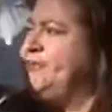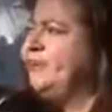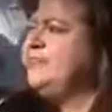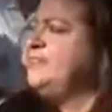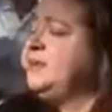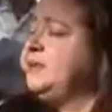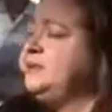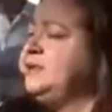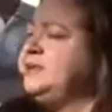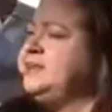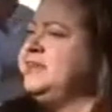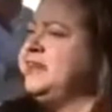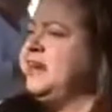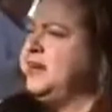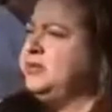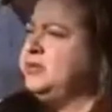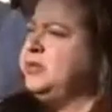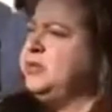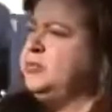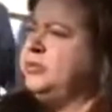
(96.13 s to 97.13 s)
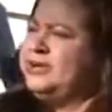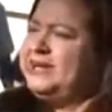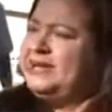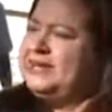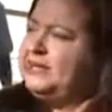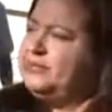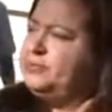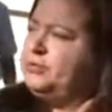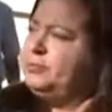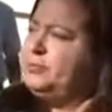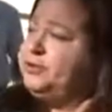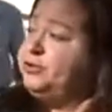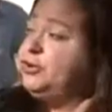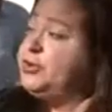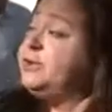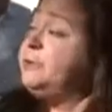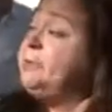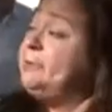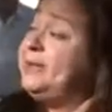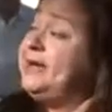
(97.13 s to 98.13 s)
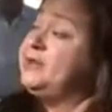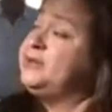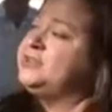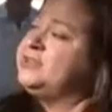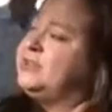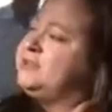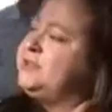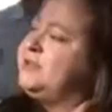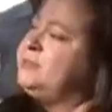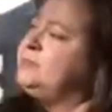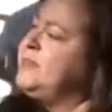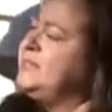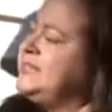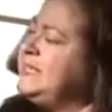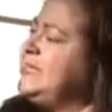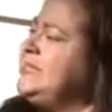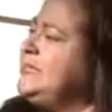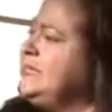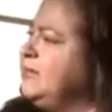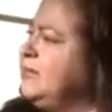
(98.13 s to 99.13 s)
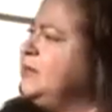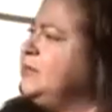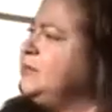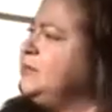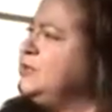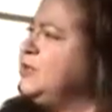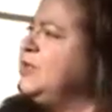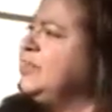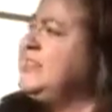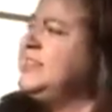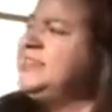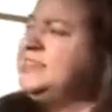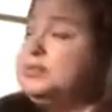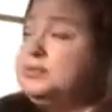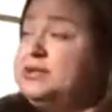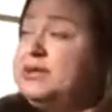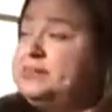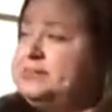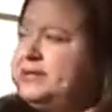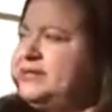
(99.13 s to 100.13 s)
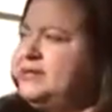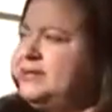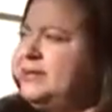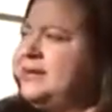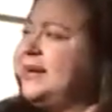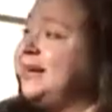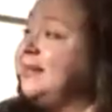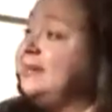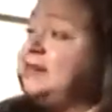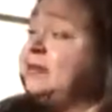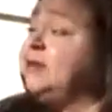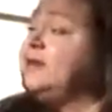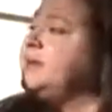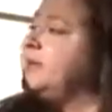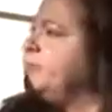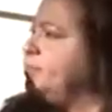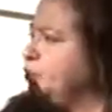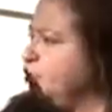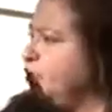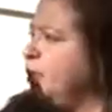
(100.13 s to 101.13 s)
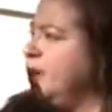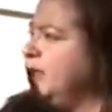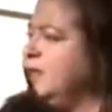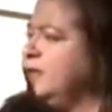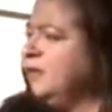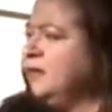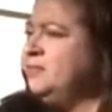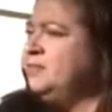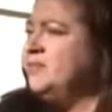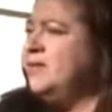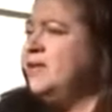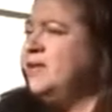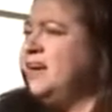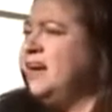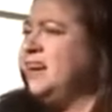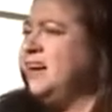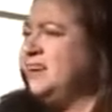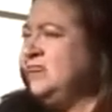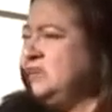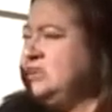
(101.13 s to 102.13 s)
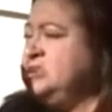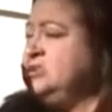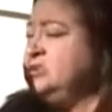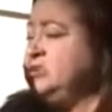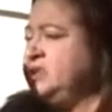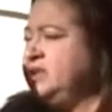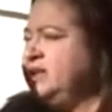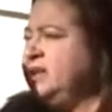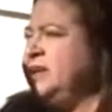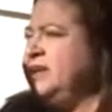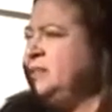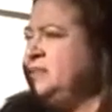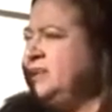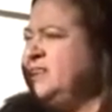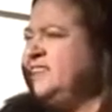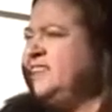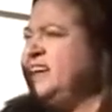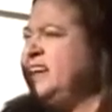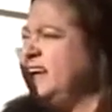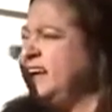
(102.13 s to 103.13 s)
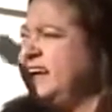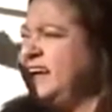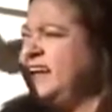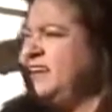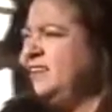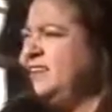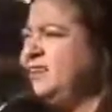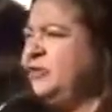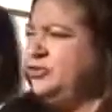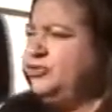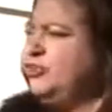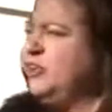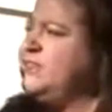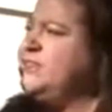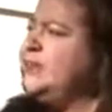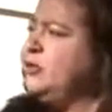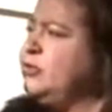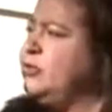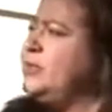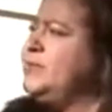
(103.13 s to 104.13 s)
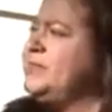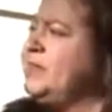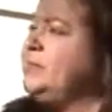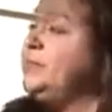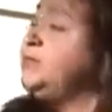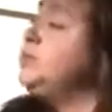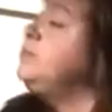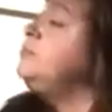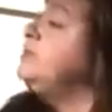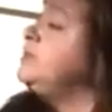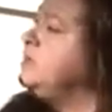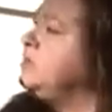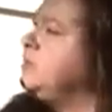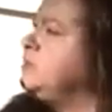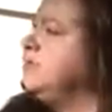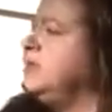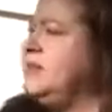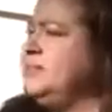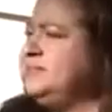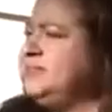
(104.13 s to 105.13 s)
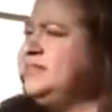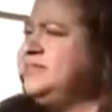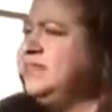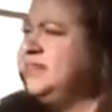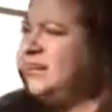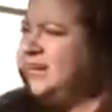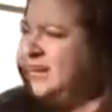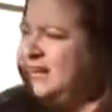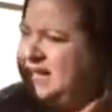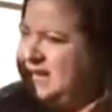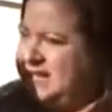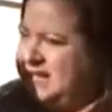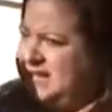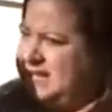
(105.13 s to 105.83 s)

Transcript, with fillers: fecha, abril, llegaron como 500 millones, pero también venía dinero de una amnistía que estaba ya aprobada alrededor de, me dice que casi 80, 90 millones vinieron de la amnistía.